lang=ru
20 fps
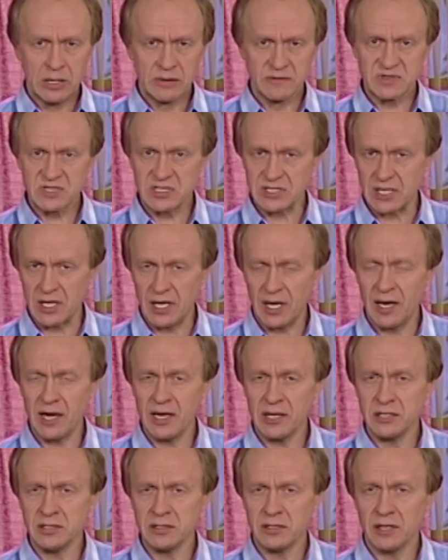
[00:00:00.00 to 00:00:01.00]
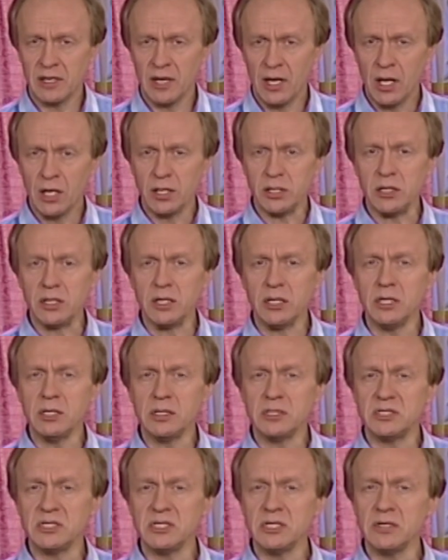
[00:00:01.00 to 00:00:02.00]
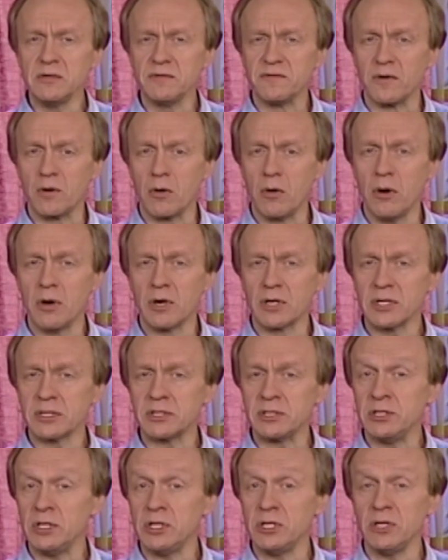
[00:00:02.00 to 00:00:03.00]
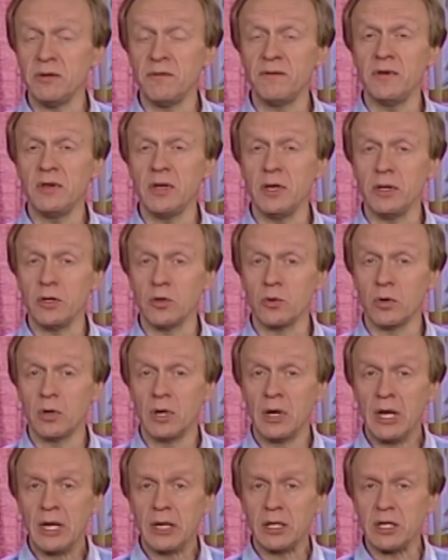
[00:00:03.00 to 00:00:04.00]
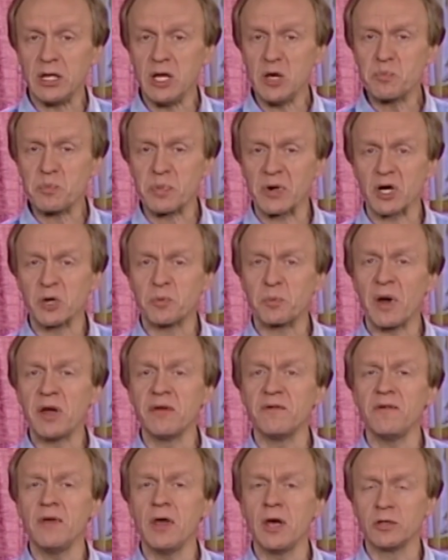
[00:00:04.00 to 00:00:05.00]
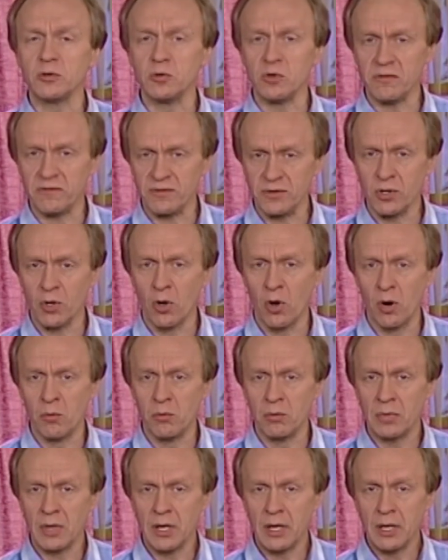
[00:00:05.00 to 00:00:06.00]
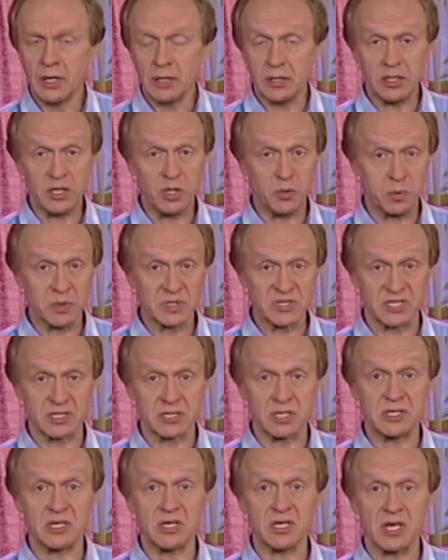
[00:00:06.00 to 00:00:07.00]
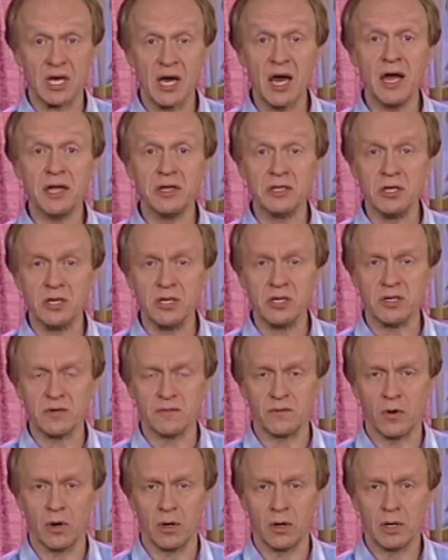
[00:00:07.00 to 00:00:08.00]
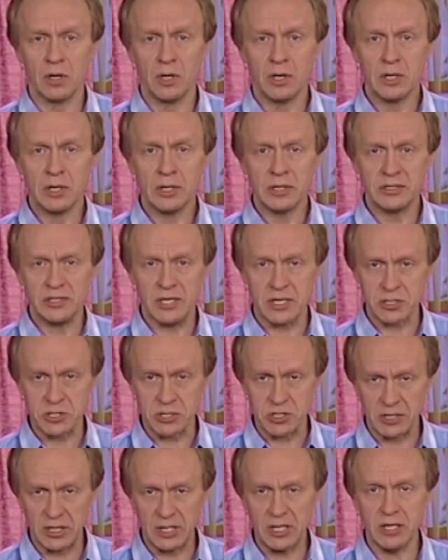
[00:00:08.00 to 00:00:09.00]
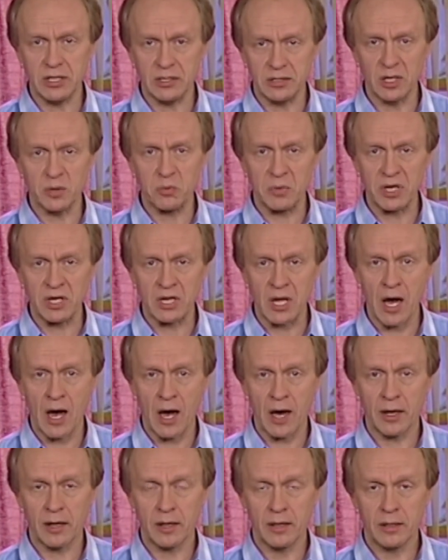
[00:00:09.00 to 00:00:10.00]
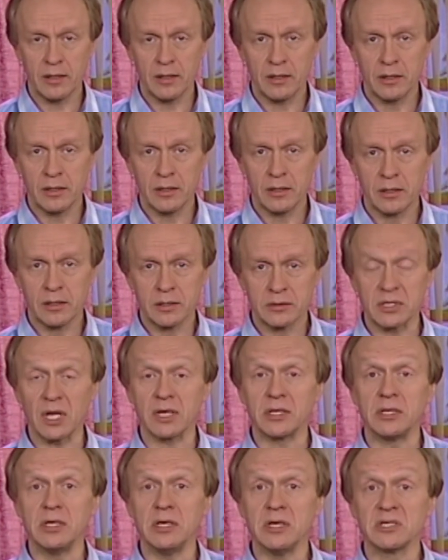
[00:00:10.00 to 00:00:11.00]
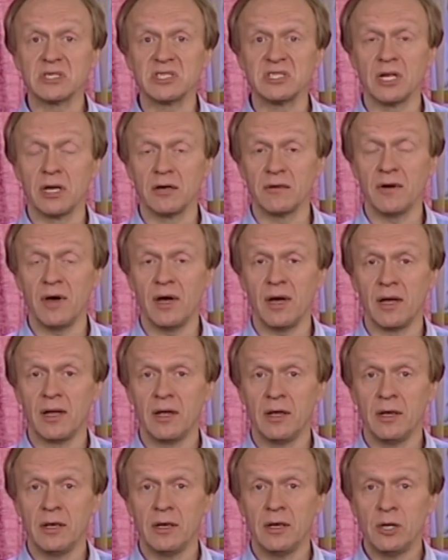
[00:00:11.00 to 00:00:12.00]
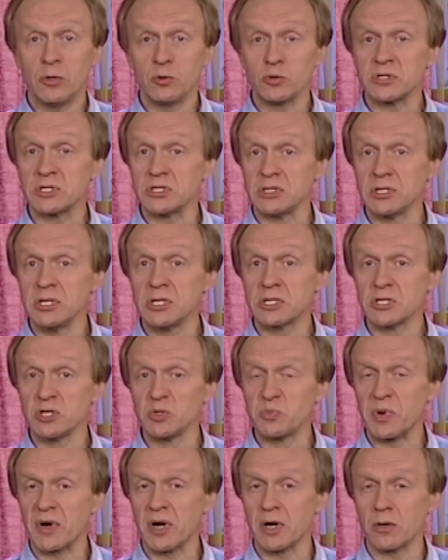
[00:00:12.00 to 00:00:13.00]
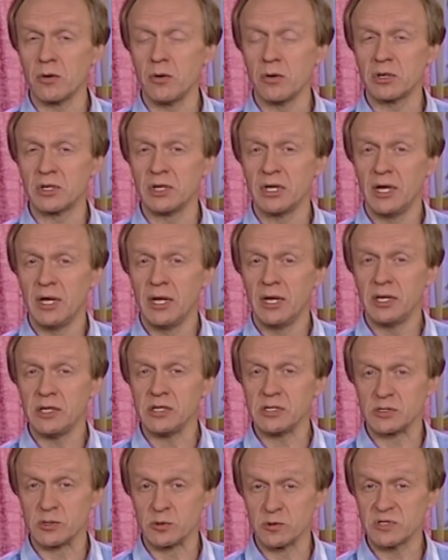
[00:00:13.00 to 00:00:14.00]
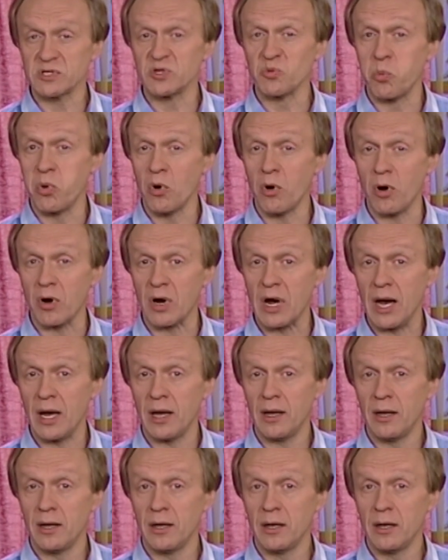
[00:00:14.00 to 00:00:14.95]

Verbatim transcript: «Встань и иди в город Ниневию и проповедуй в нем, ибо злодеяния его дошли до меня». Такие слова услышал пророк из уст Бога